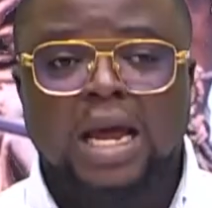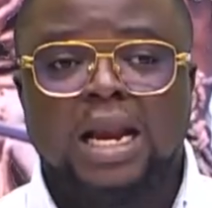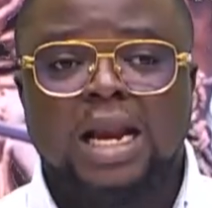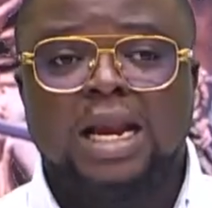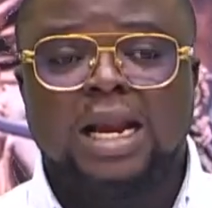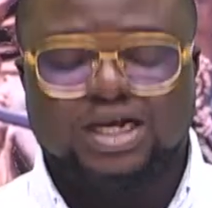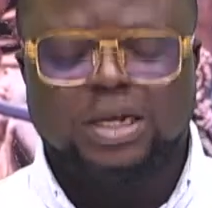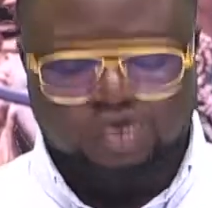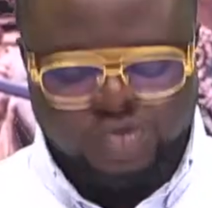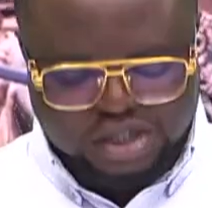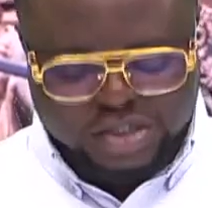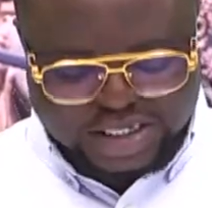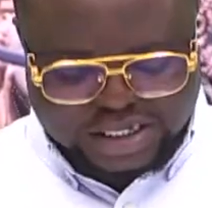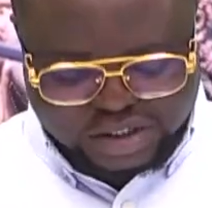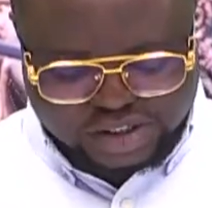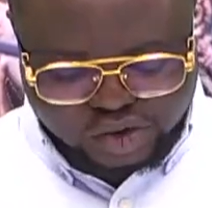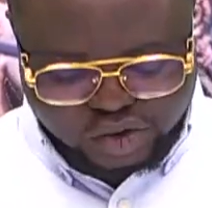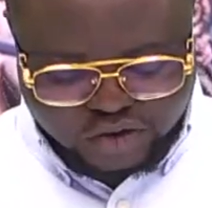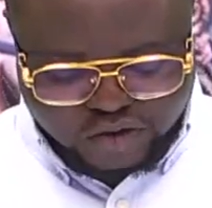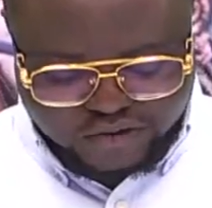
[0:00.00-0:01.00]

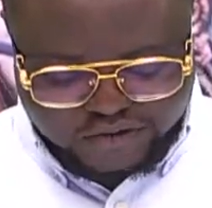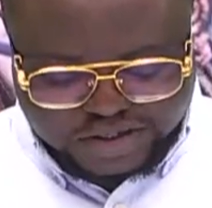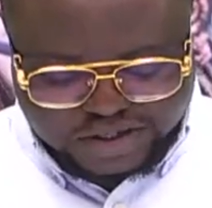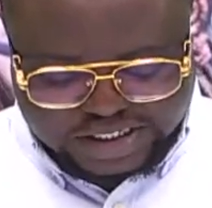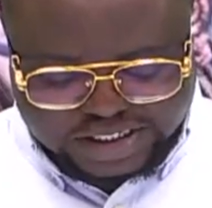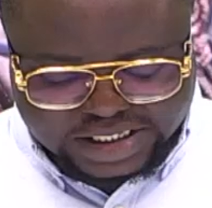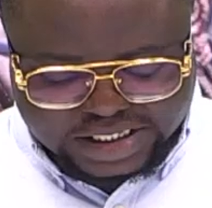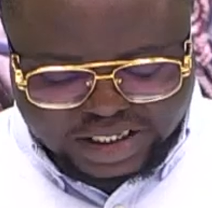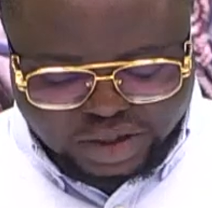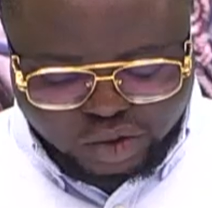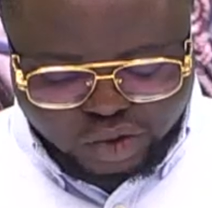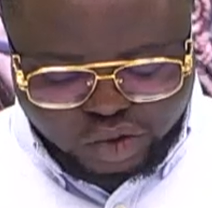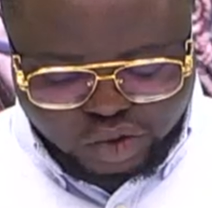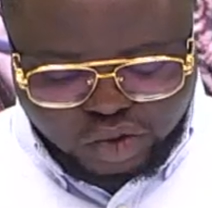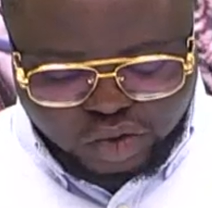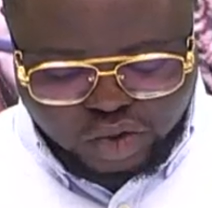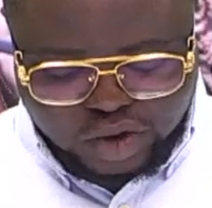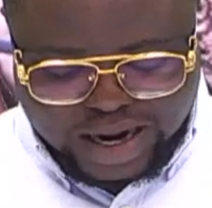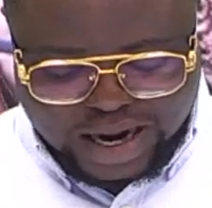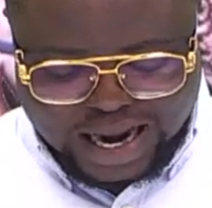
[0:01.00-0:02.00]
L'association
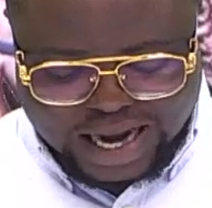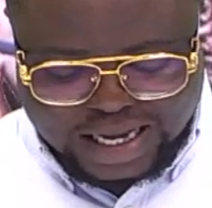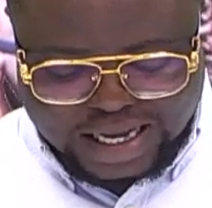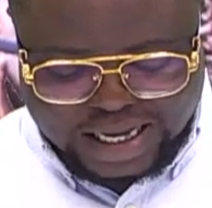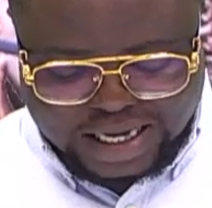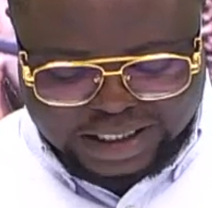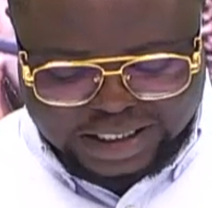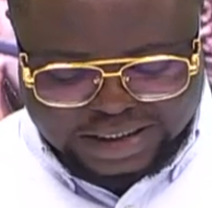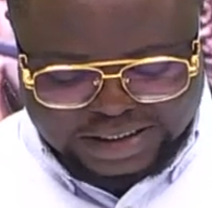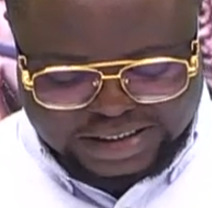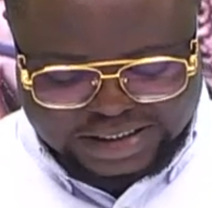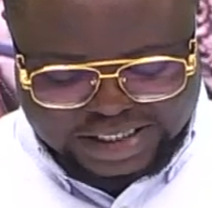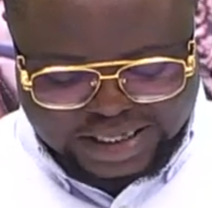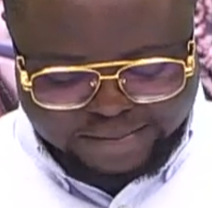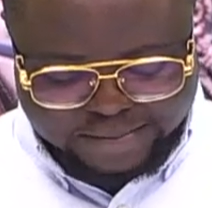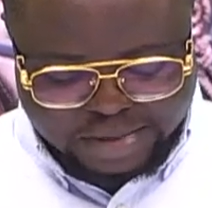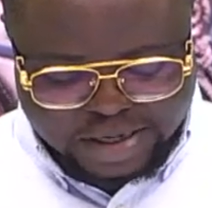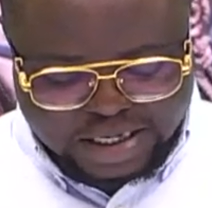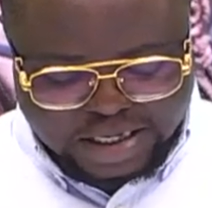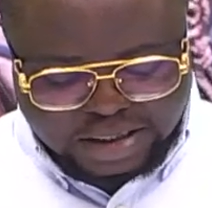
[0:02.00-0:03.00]
VCU a guéri
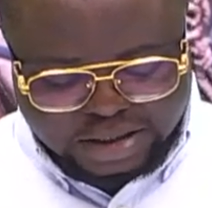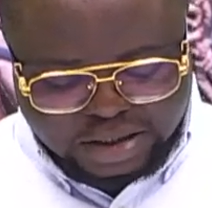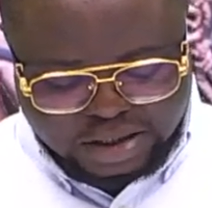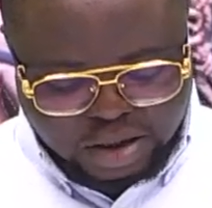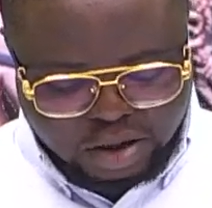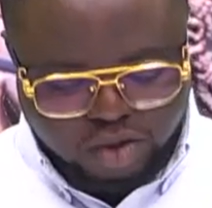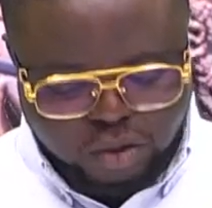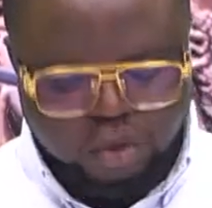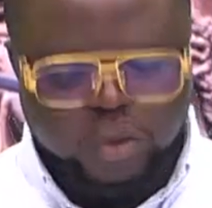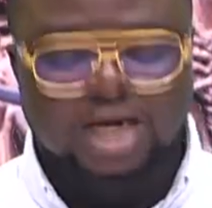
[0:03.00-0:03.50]
ses militants.